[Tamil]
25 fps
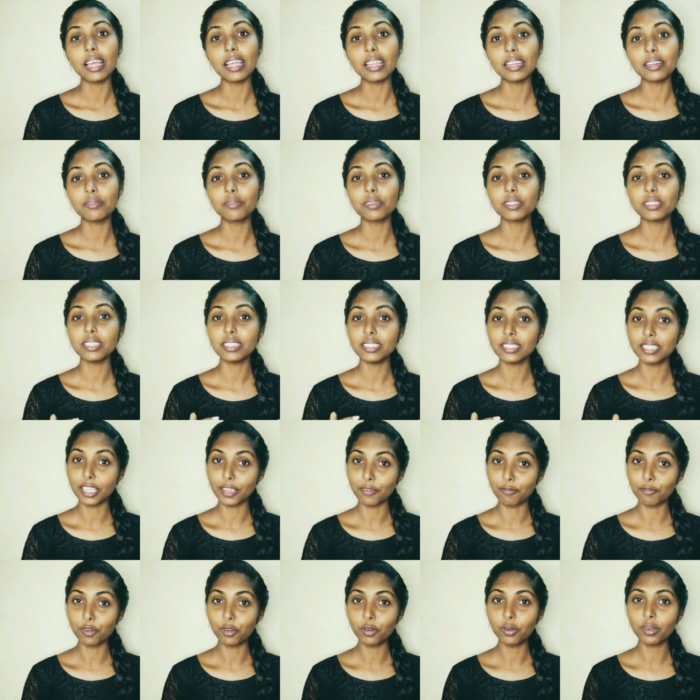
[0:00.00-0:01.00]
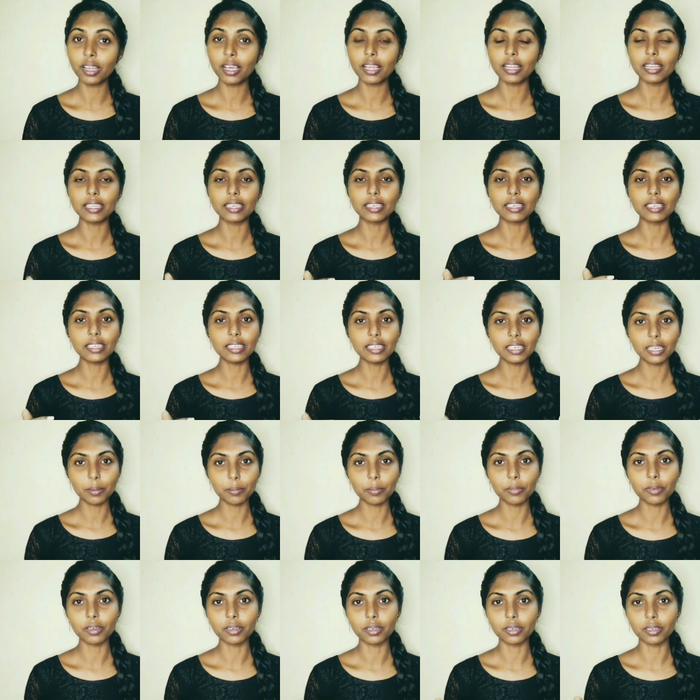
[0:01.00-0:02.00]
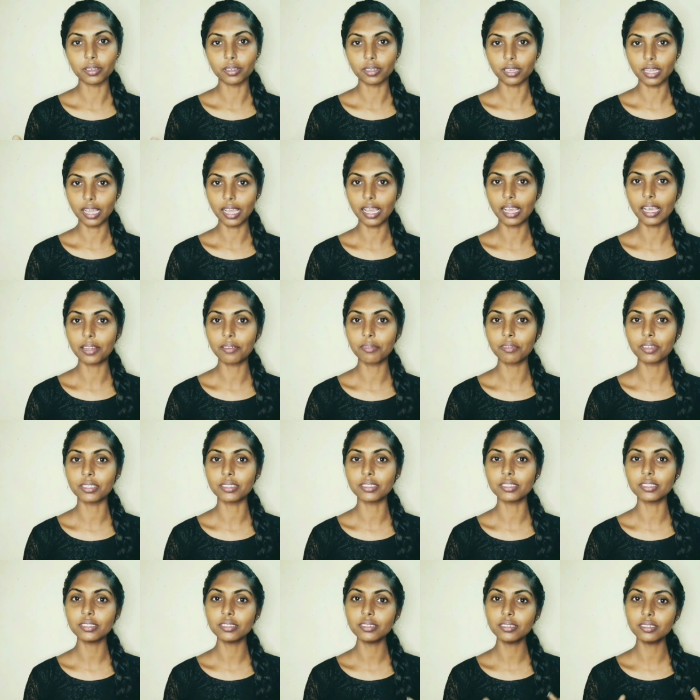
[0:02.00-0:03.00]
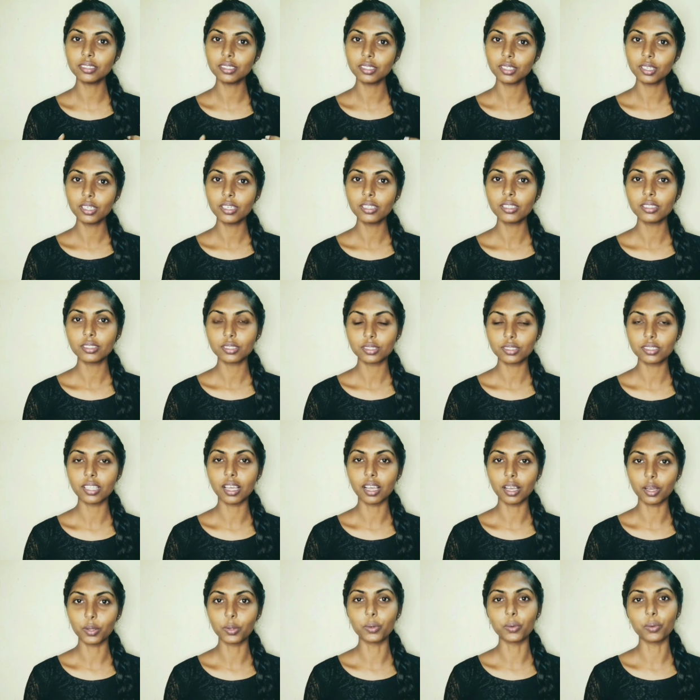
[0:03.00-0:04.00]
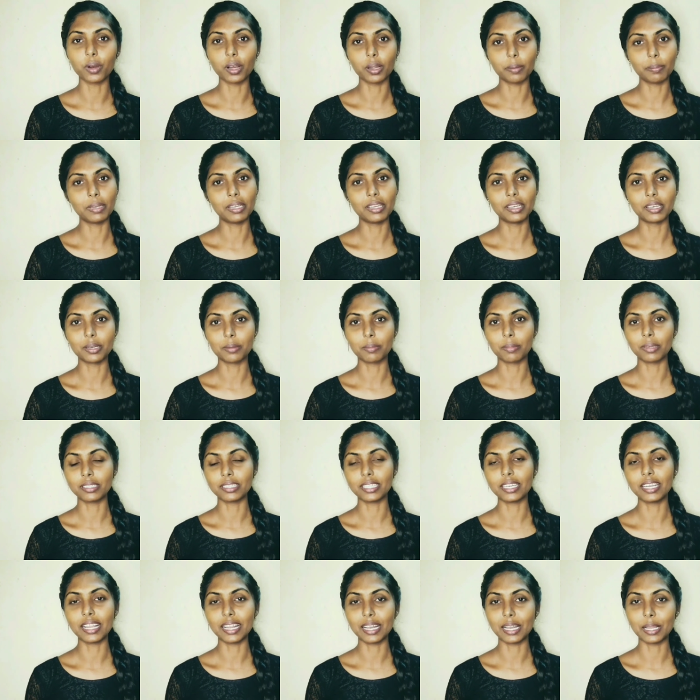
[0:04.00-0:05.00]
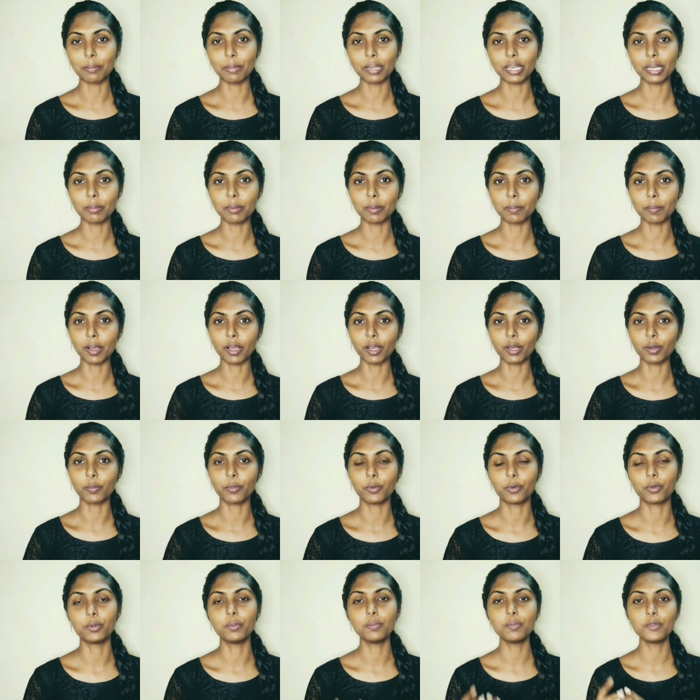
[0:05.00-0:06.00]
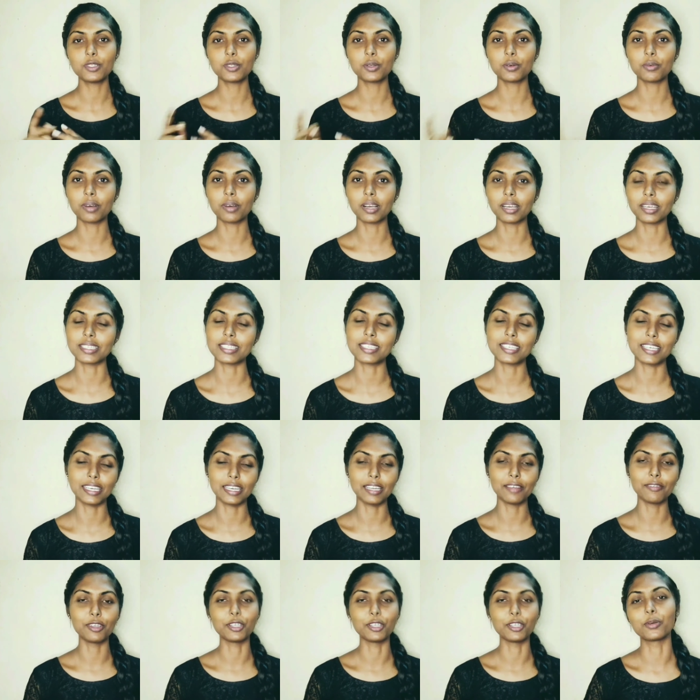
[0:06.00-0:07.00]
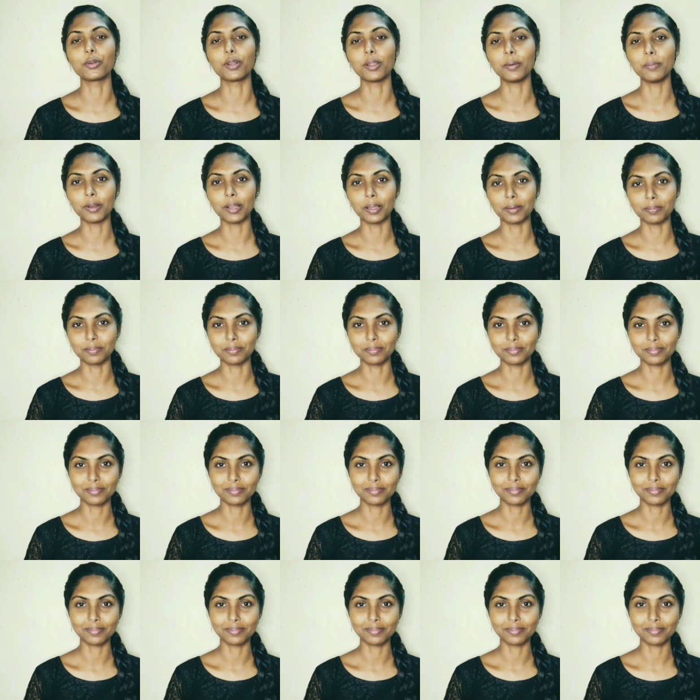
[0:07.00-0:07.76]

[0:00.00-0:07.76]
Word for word: அண்ட் வந்து இது எவ்வளோ நாளைக்கு நம்ம ஹேர் வந்து தாங்கும் அப்படின்ற மாதிரி எல்லாமே நம்ம பார்க்க போகிறோம் ஸோ வாங்க ஸ்ட்ரைட்டாக வீடியோக்குள்ளே போகலாம்